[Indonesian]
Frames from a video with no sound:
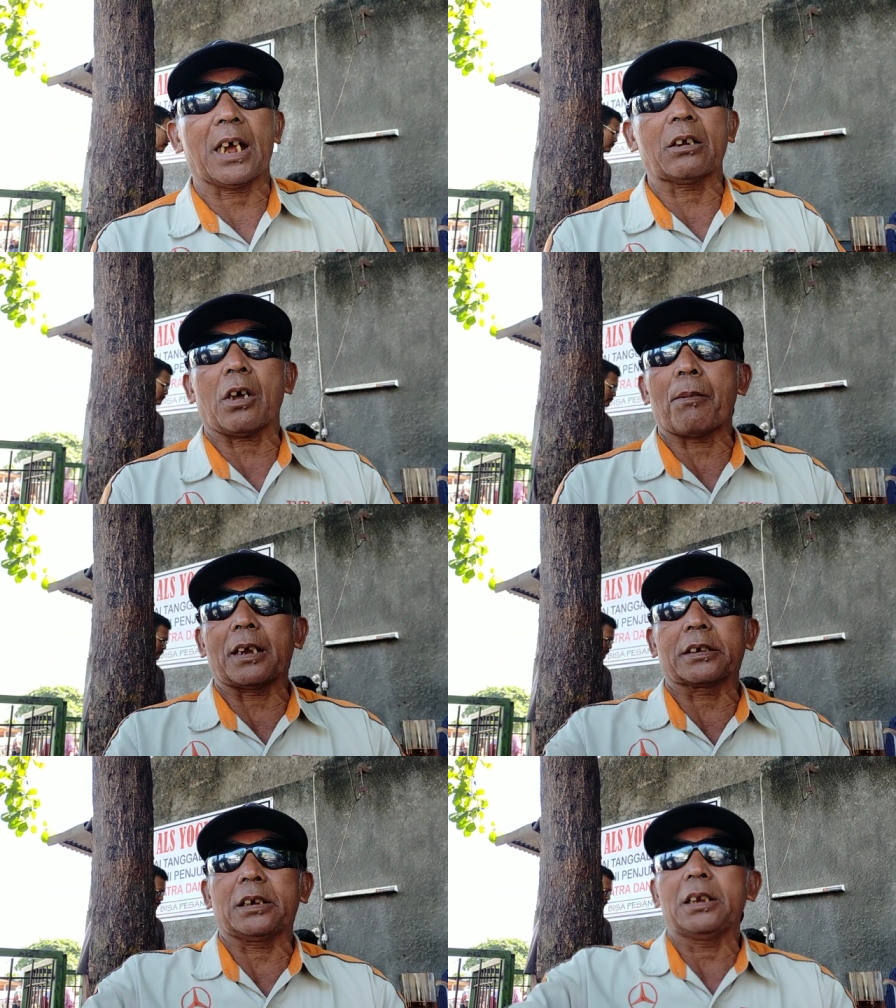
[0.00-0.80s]
kalau
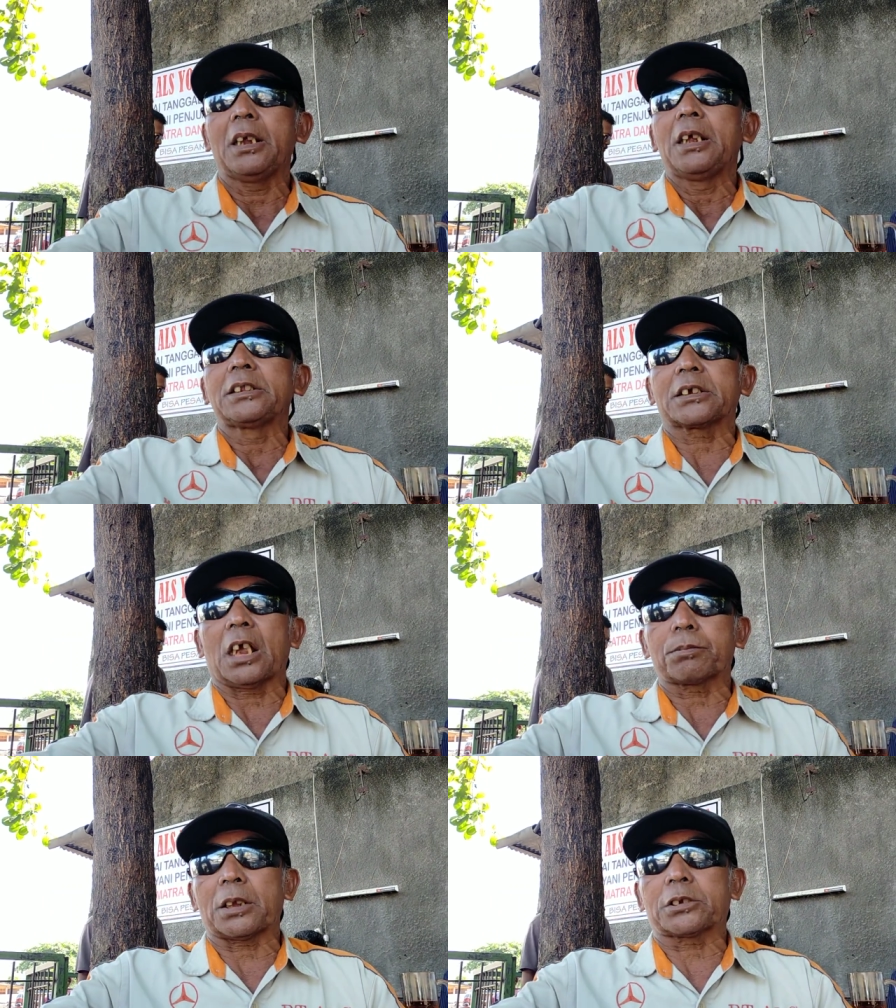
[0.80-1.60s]
kemarin di
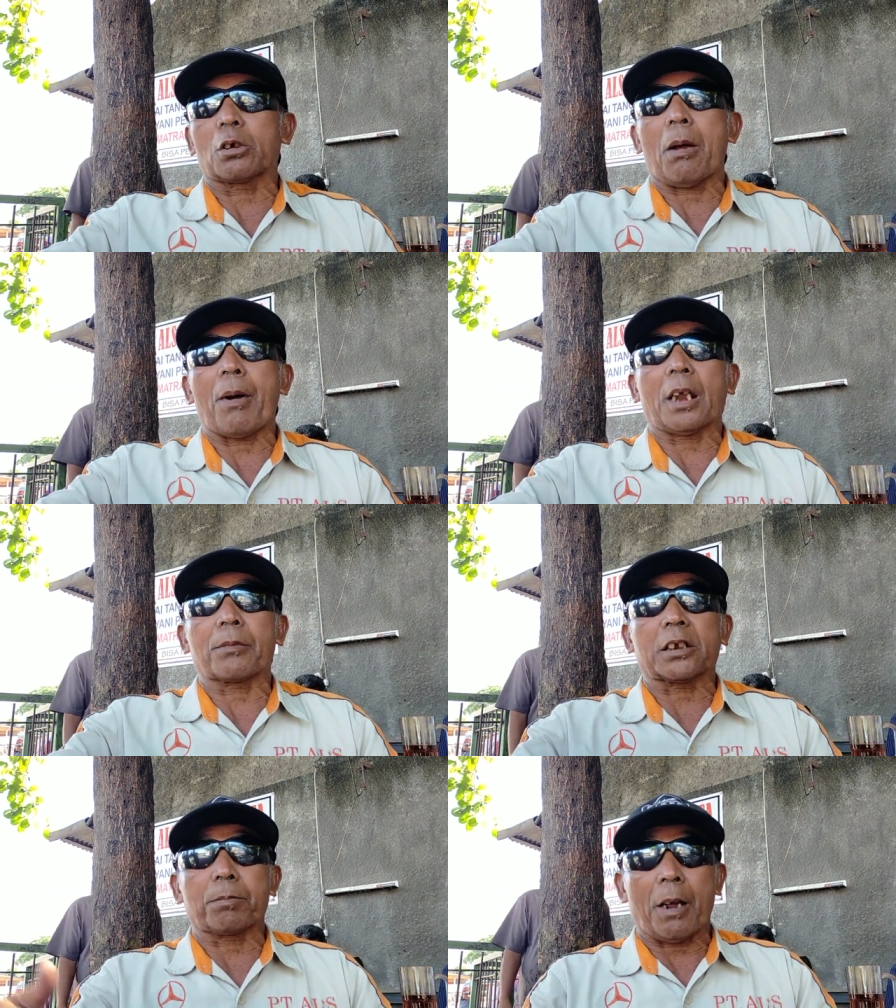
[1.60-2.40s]
sempat di rumah makan
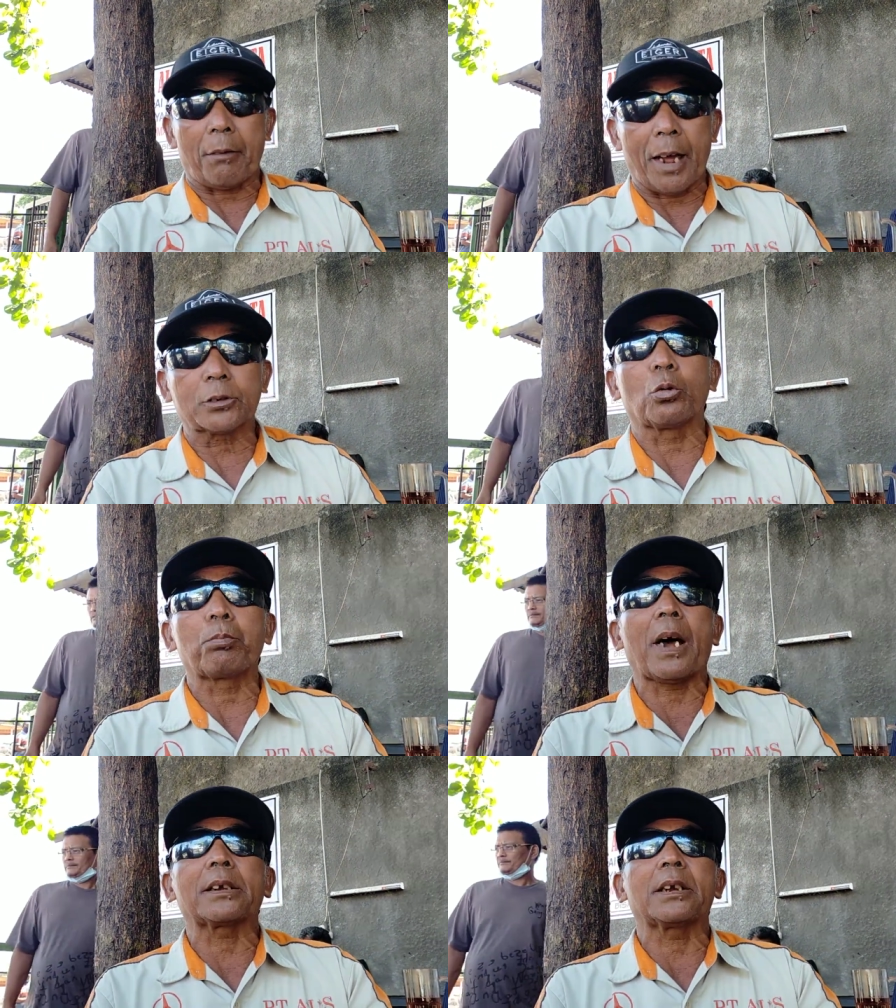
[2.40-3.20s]
Merah di bawah
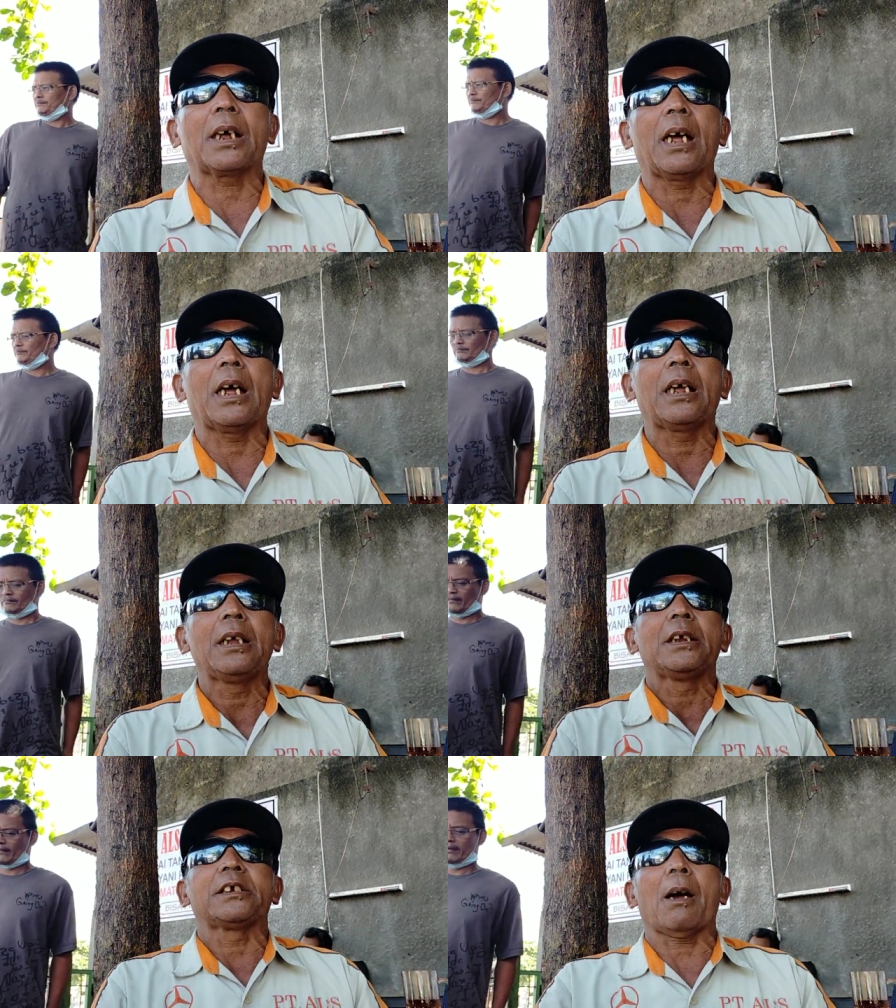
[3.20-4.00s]
jumpa dia
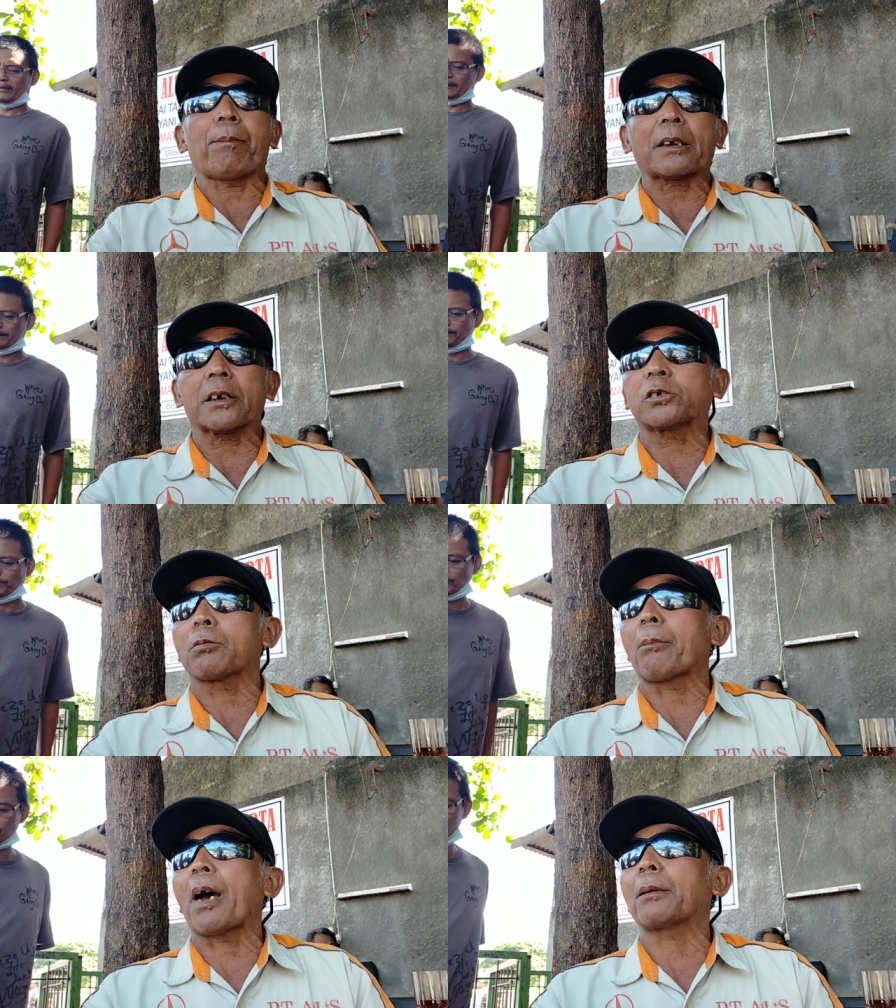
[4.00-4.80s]
dia ya, parkir di
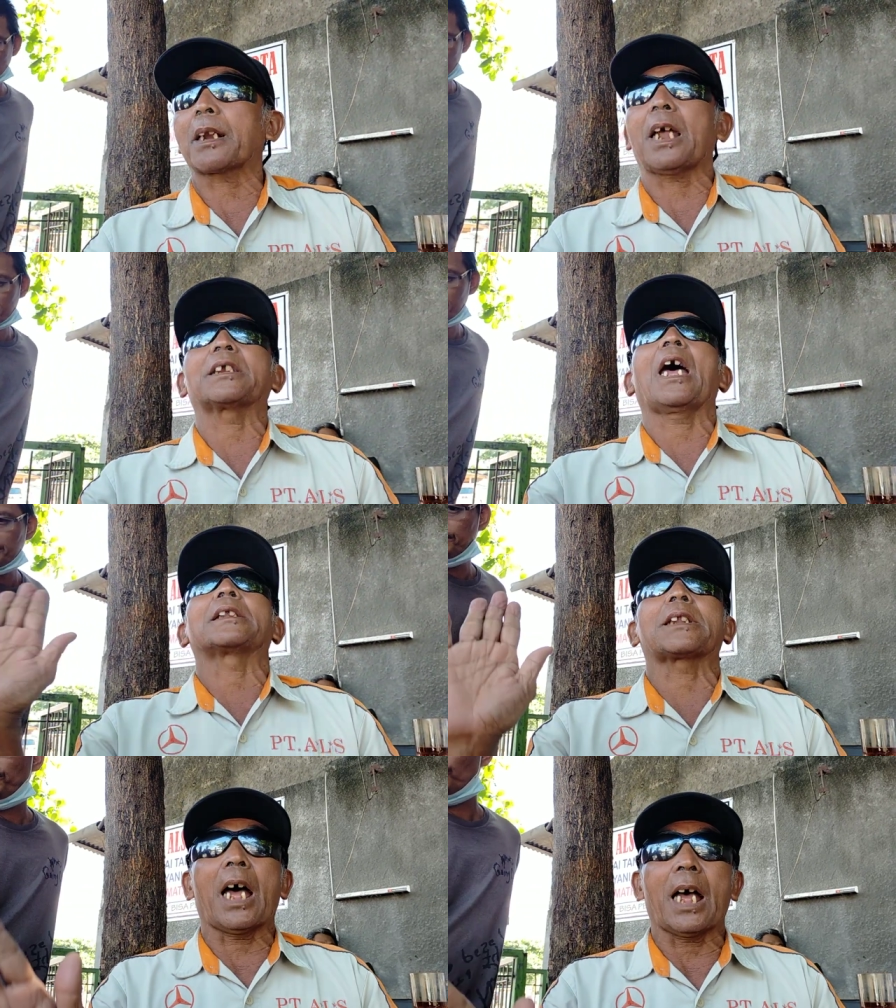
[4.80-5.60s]
rumah makan Merah di
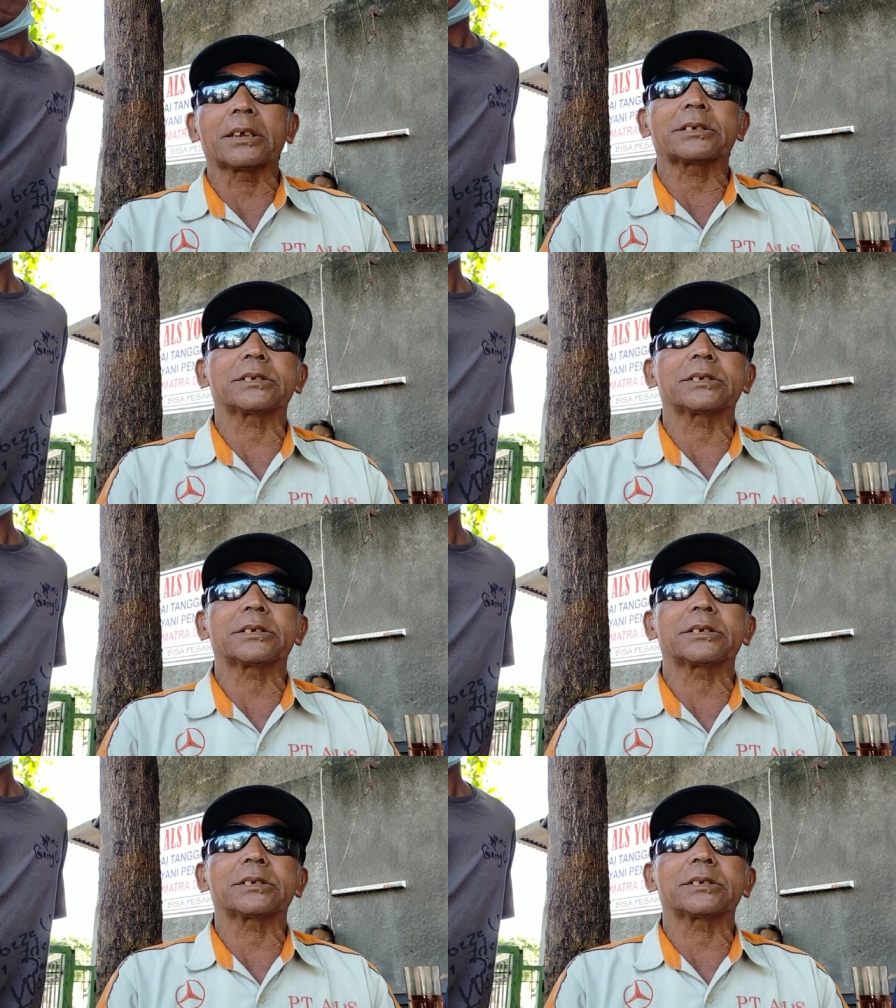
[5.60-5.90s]
atas